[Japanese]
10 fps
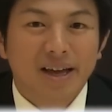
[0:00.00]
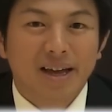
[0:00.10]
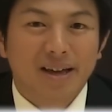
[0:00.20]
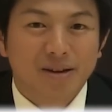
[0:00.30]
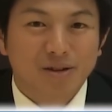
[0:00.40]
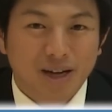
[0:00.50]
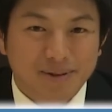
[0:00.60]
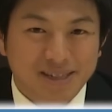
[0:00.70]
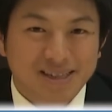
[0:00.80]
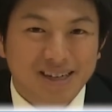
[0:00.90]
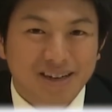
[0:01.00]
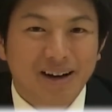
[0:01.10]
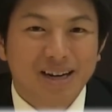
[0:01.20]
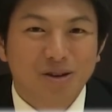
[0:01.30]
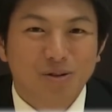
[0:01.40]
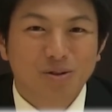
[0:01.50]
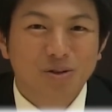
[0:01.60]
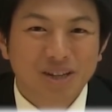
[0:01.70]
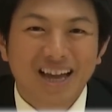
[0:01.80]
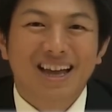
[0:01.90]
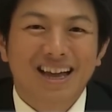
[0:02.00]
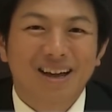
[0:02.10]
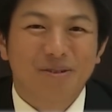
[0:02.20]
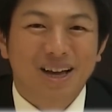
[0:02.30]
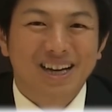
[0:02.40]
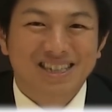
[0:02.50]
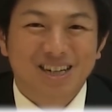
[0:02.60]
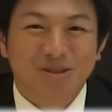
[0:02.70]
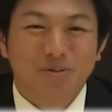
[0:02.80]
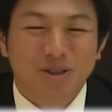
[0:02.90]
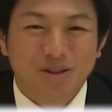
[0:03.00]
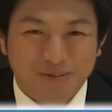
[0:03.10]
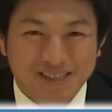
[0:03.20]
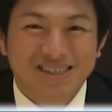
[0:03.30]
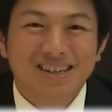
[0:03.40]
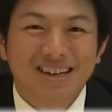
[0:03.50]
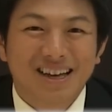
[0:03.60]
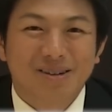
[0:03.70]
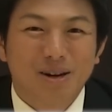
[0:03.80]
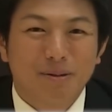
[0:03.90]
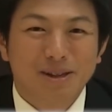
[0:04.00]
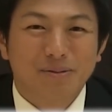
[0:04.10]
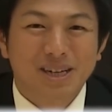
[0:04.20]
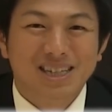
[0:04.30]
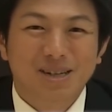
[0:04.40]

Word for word: えー、倉山先生にはにほん撮りでお願いしたいと思っております。えー、倉山ファンの皆さ